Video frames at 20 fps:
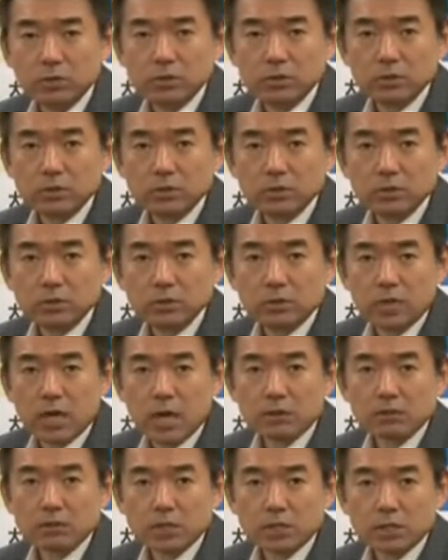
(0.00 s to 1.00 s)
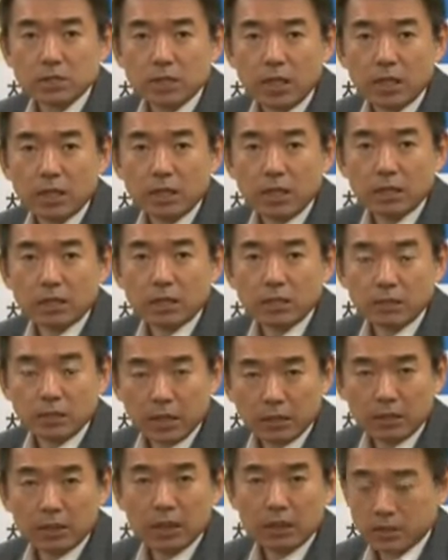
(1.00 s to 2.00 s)
NRC えなんだ
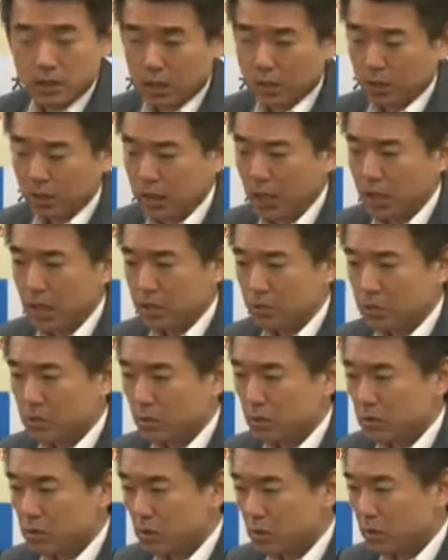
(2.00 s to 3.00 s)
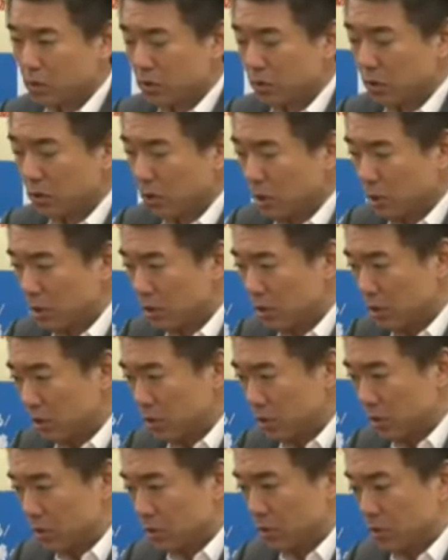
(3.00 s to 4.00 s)
ななんでしたっけなんかその
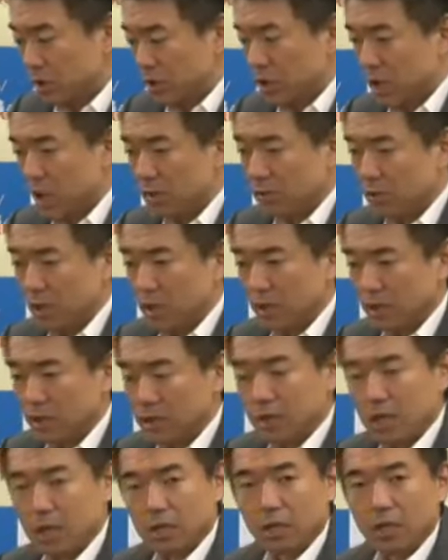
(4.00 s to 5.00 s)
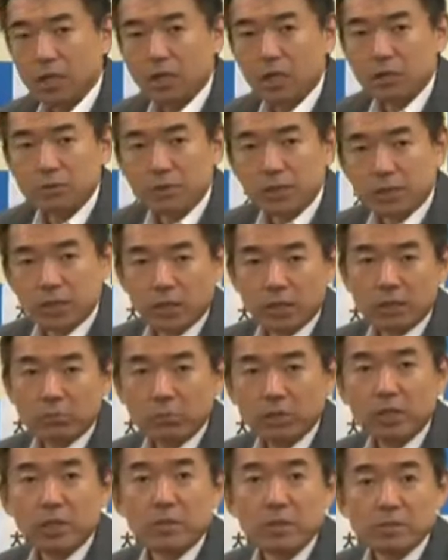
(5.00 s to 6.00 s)
機関は避難計画まで
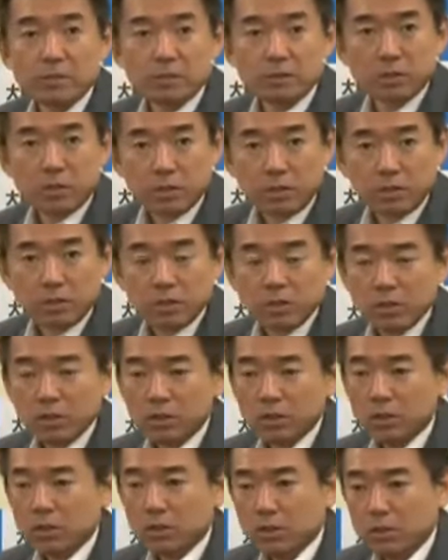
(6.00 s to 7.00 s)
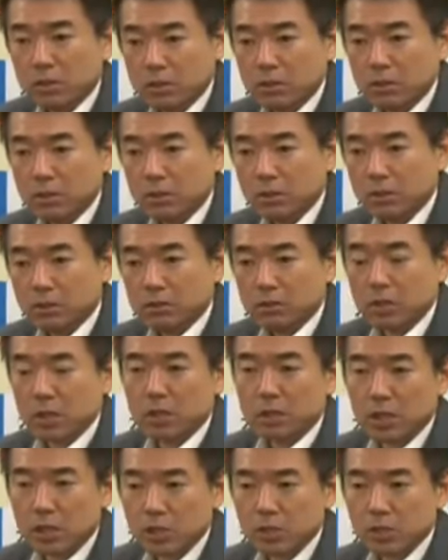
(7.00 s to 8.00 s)
見てますんでねえー、
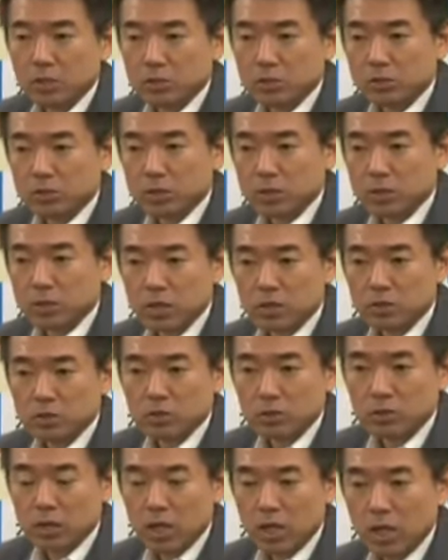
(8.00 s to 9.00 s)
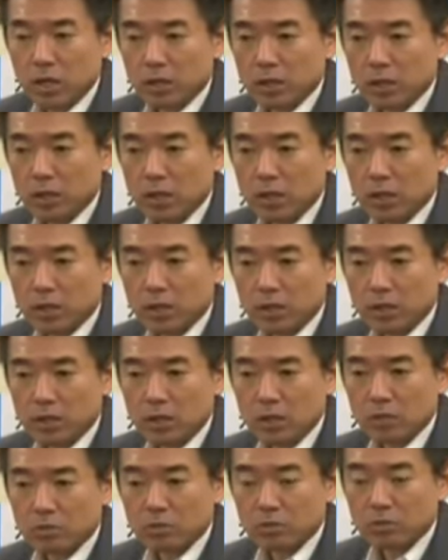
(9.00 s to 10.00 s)
なんか原子力規制庁が避難計
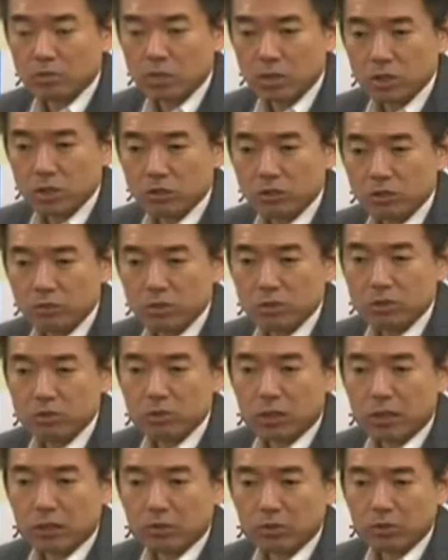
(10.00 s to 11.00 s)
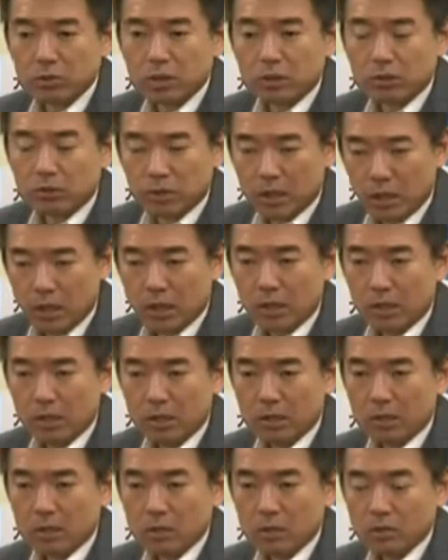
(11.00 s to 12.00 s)
画をきちんと見るのかどうなのか、
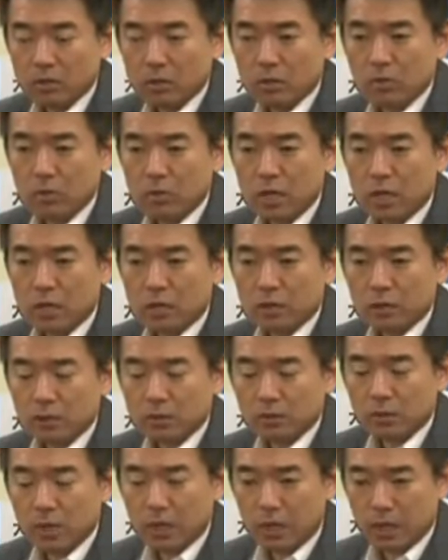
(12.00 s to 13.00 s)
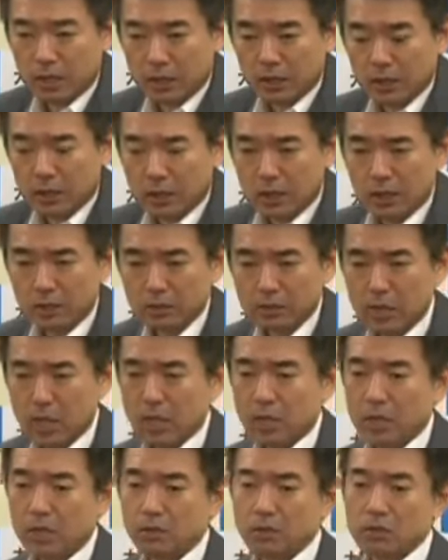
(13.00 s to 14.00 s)
そこも分かって分からない、だから
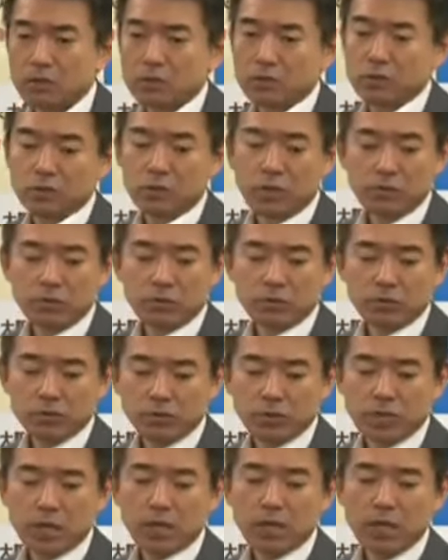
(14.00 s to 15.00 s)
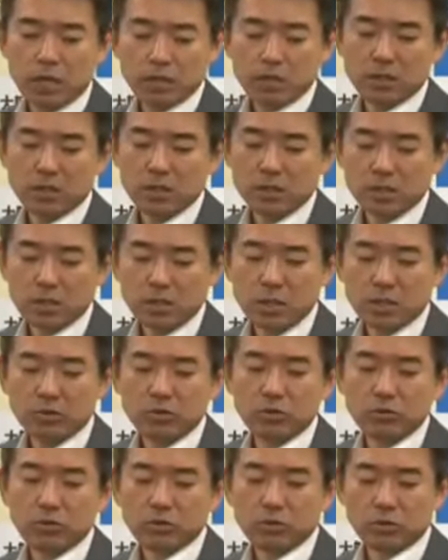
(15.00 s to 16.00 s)
再稼働するための主体がはっきりしない
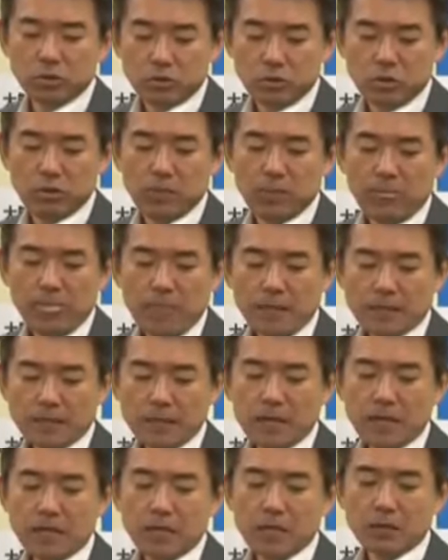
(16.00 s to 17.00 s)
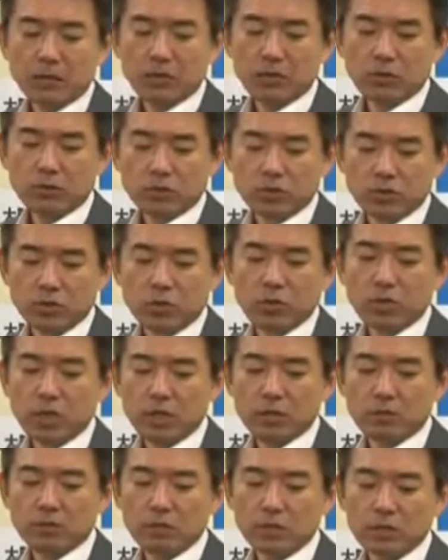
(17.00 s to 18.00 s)
ということと、再稼働の条
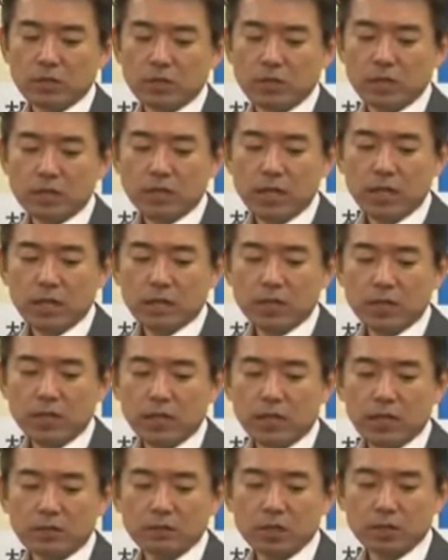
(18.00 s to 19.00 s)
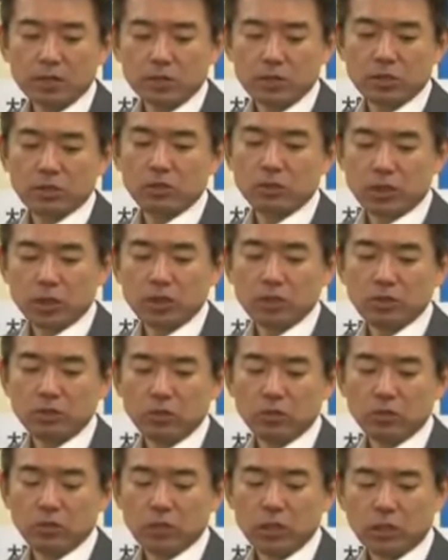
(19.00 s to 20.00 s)
件としては、避難計画がきちっとでき
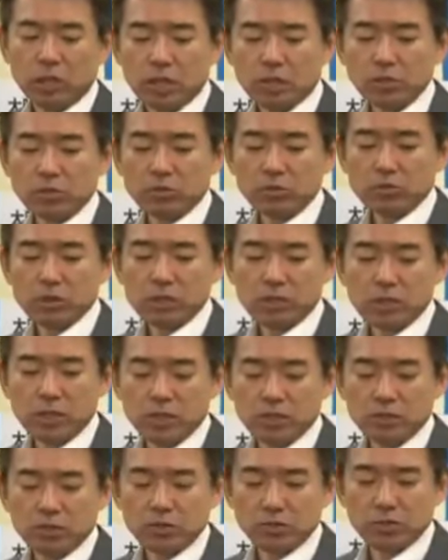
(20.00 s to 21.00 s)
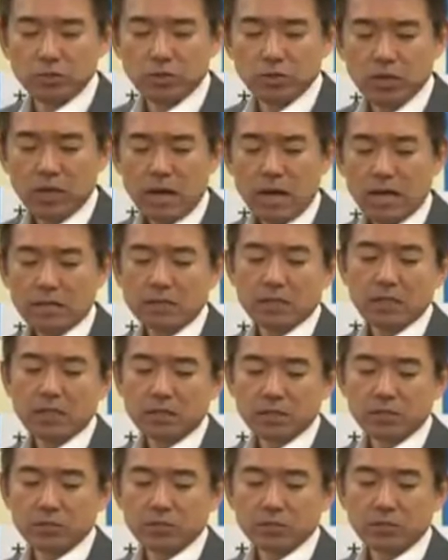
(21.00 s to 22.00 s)
ることで、原子力規制庁の安
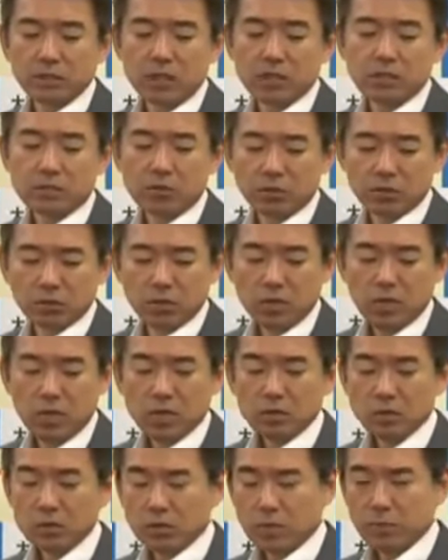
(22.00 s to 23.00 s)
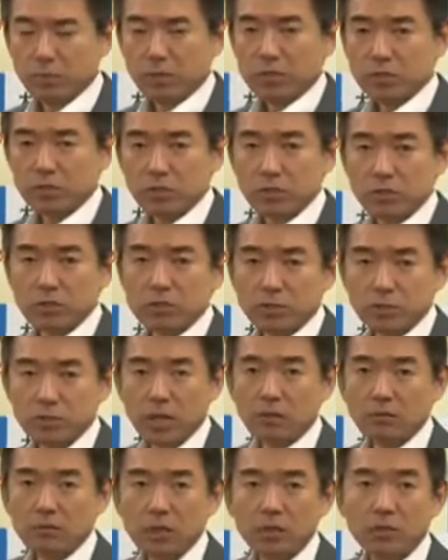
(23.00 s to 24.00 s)
全基準を満たすこと、それからやっぱり使用済み
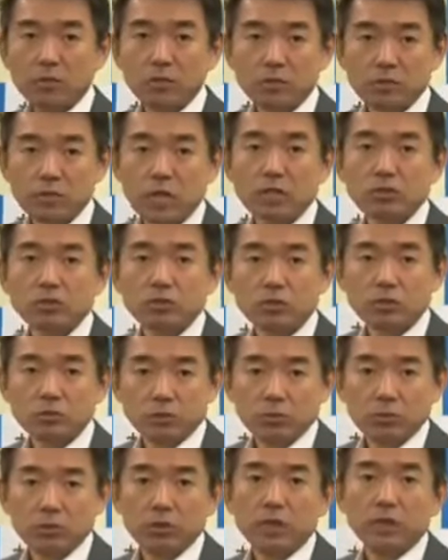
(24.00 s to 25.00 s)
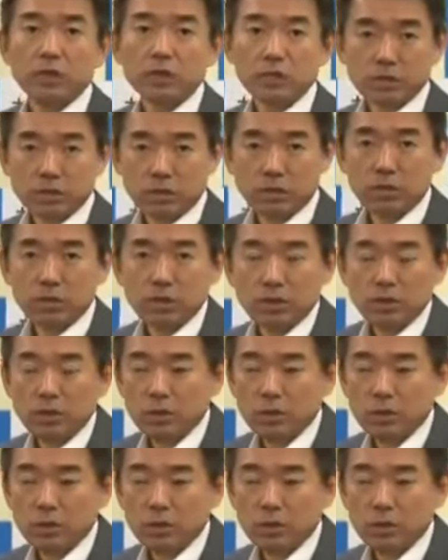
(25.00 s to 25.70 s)
核燃料の最終処分の問題ですよ、